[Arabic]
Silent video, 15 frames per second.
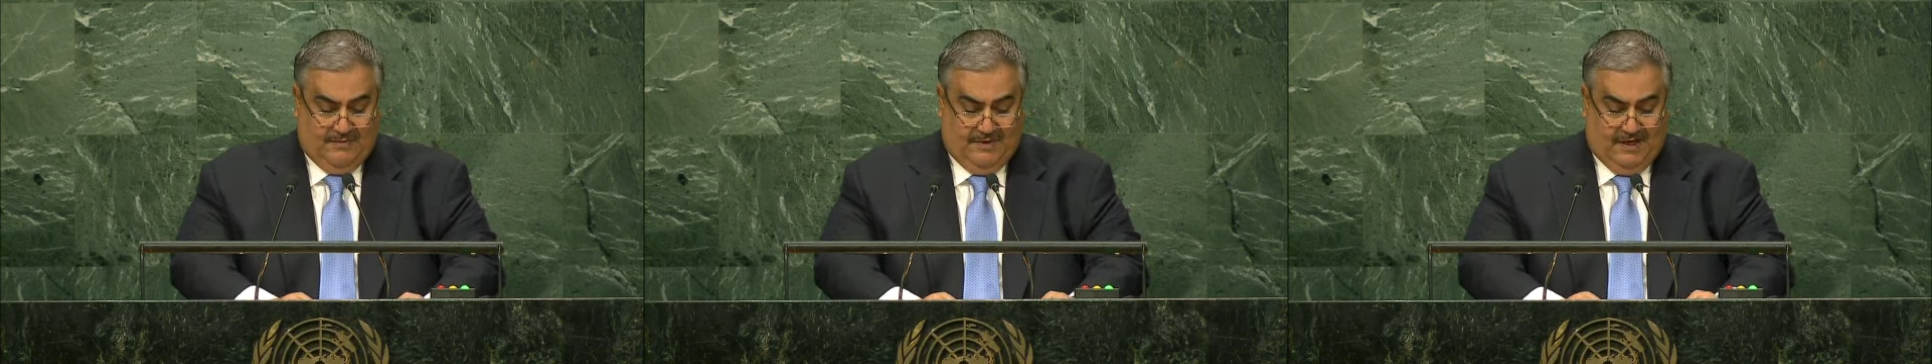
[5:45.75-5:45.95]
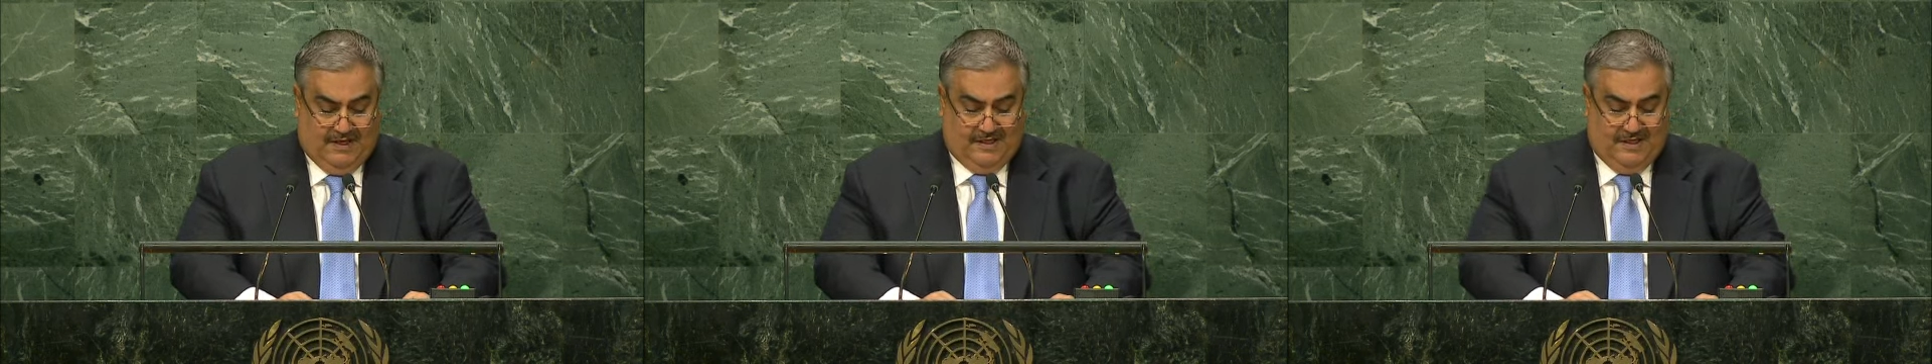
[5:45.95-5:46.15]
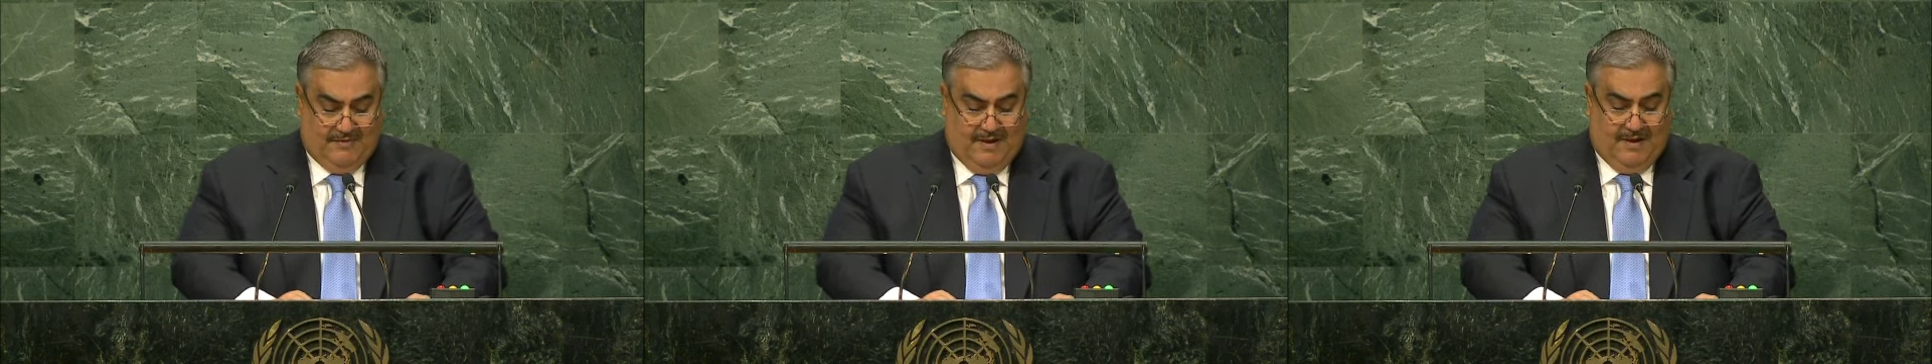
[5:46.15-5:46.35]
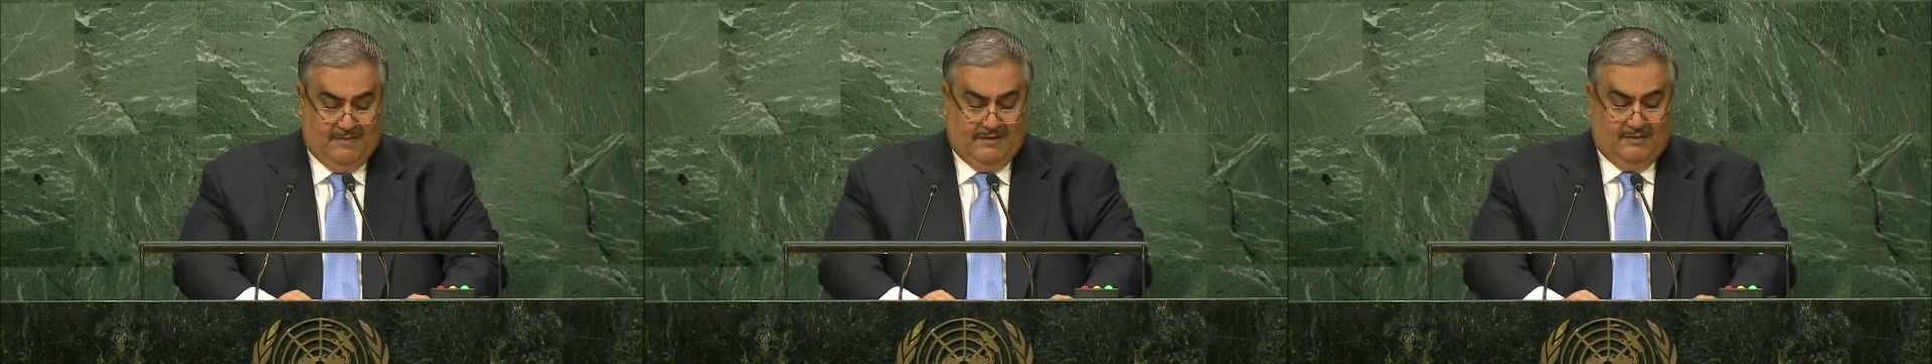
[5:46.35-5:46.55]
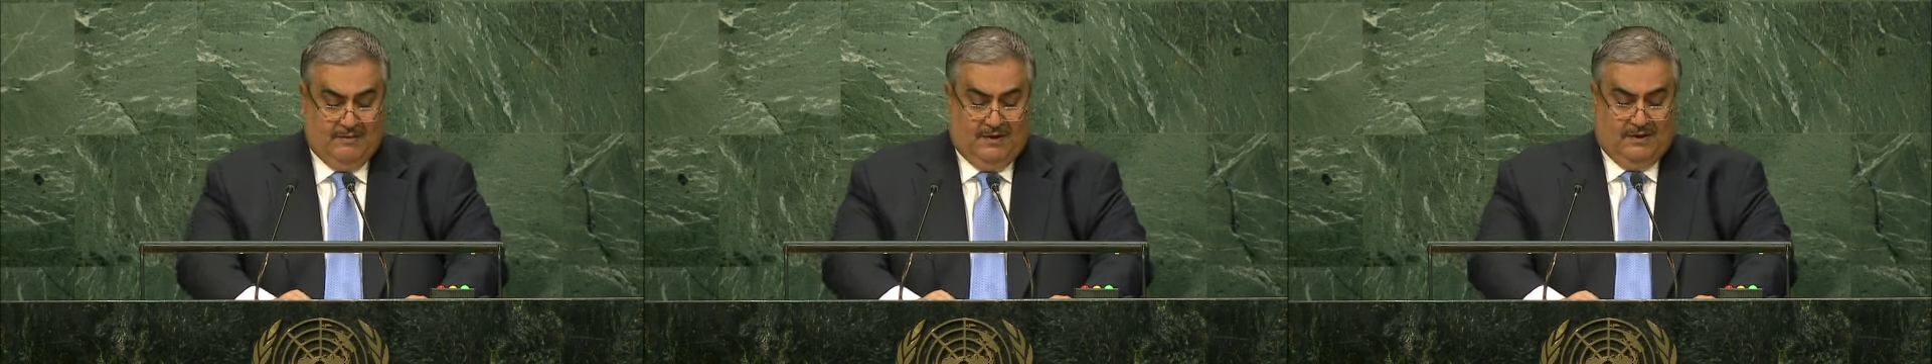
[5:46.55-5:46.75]
من
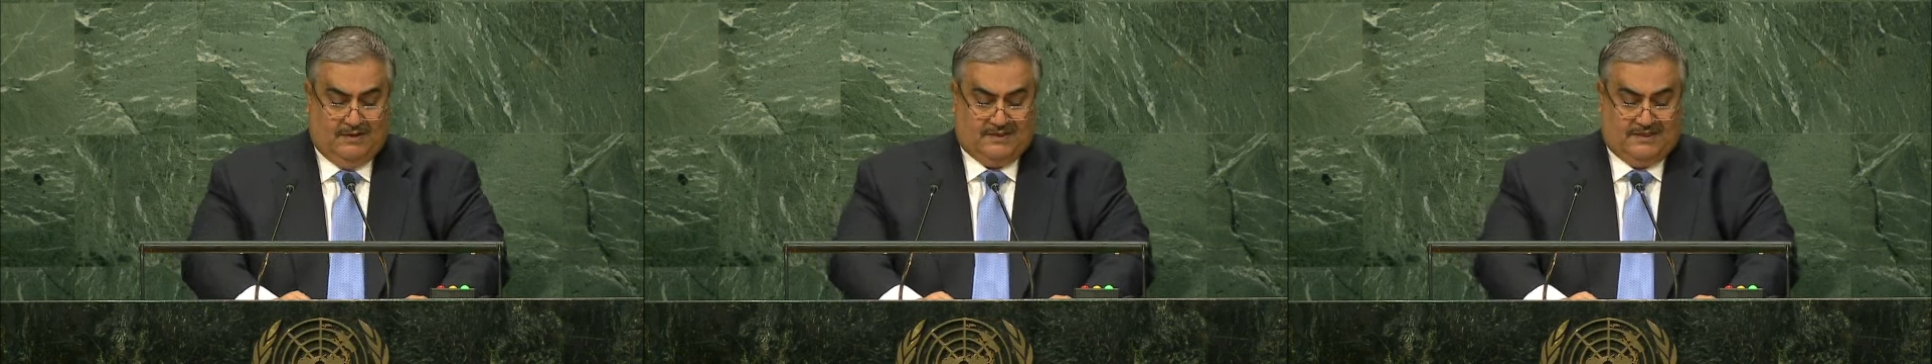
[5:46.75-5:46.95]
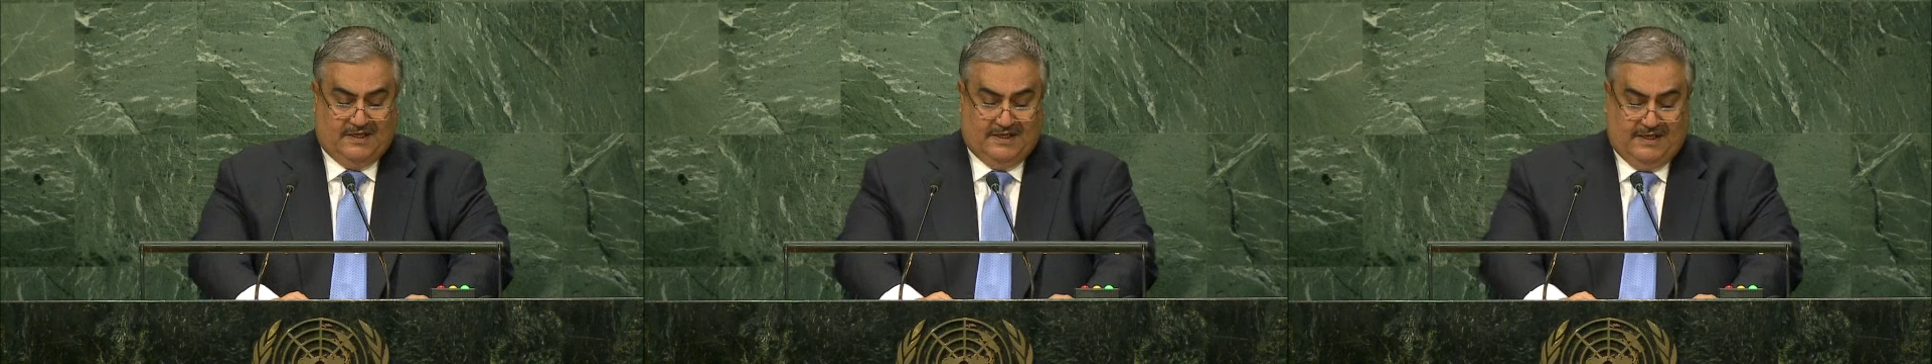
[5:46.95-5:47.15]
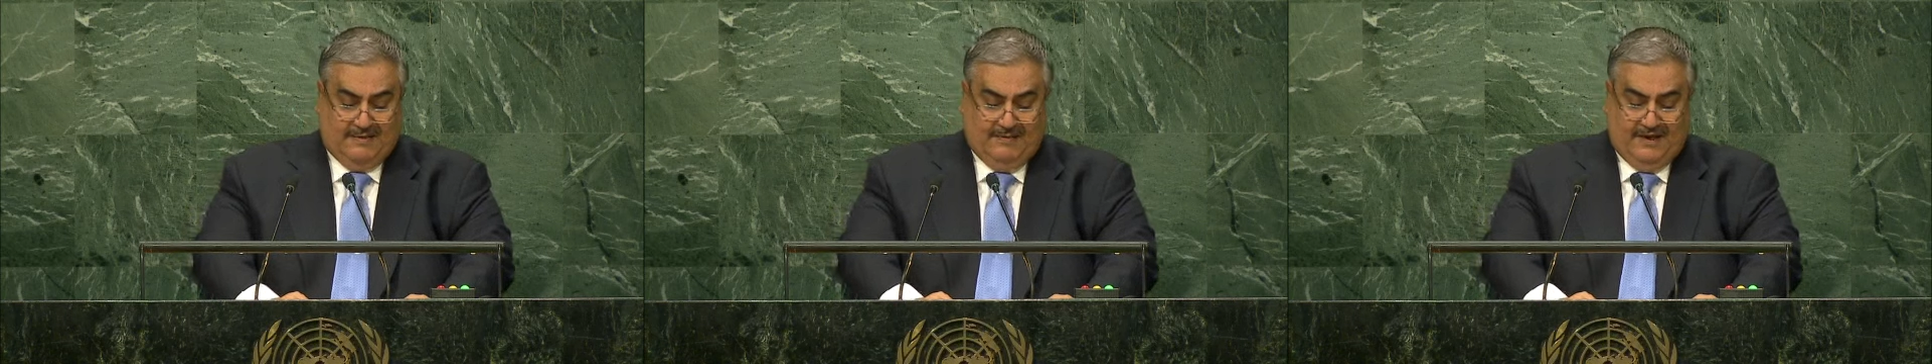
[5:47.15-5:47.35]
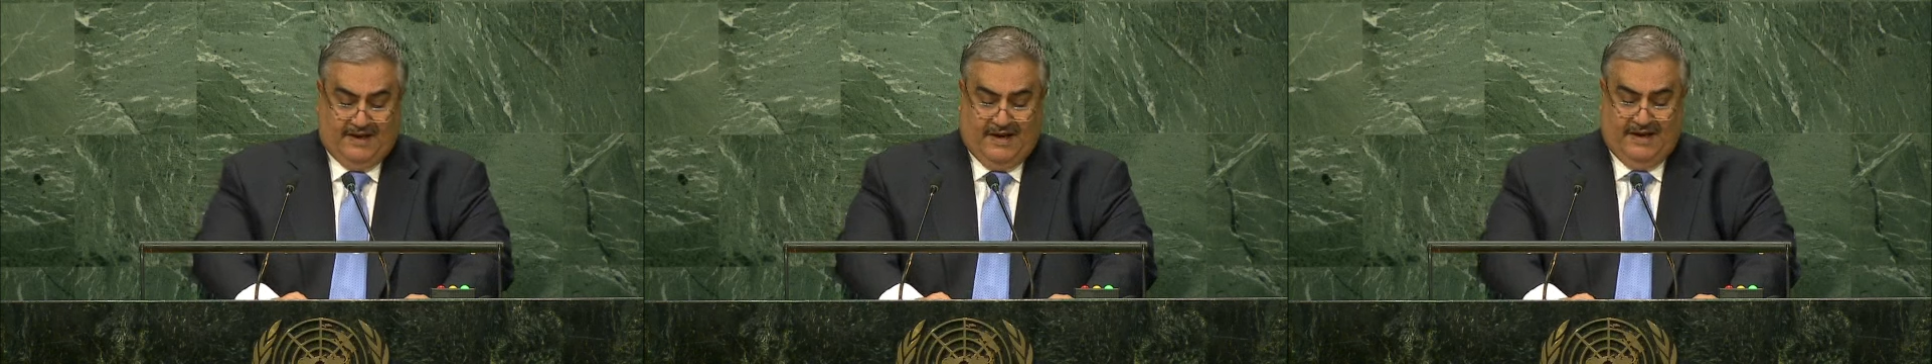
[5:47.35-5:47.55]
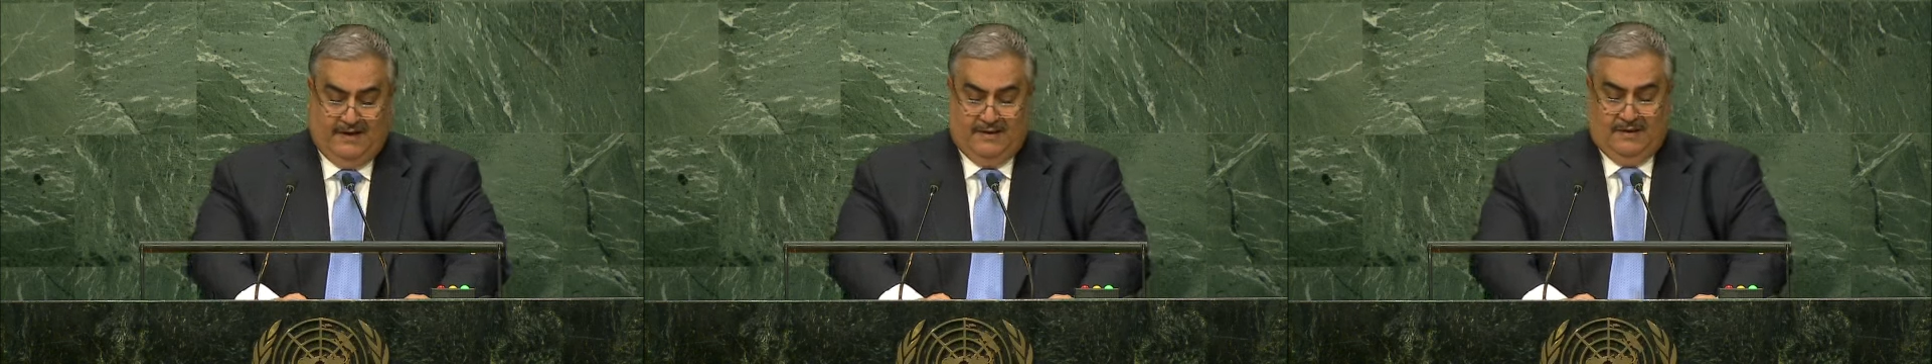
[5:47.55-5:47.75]
اهتمام وحرص
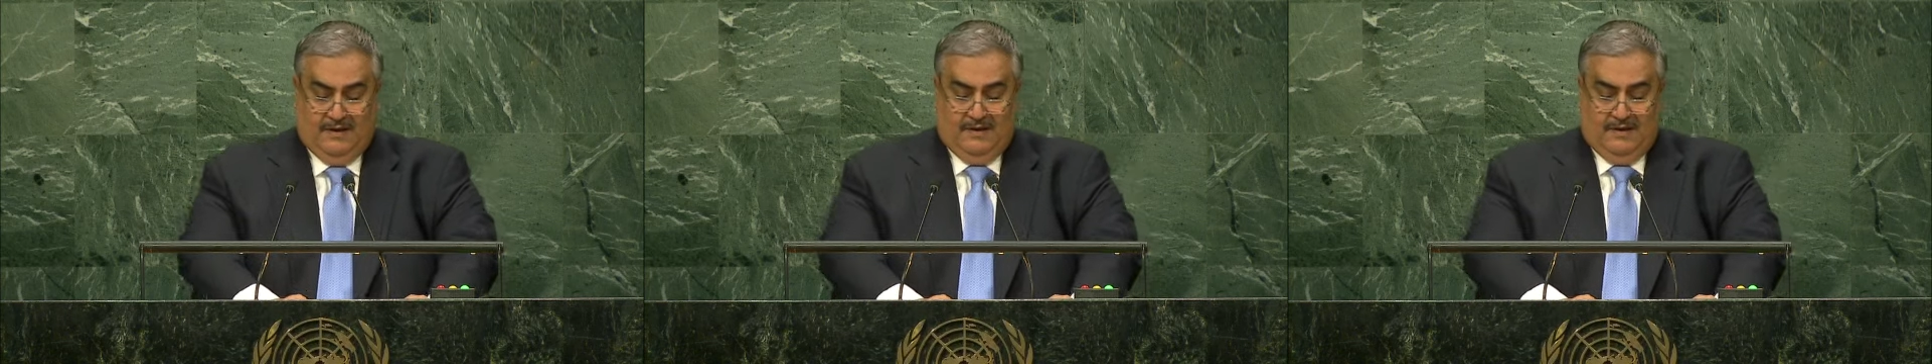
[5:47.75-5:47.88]
كبيرين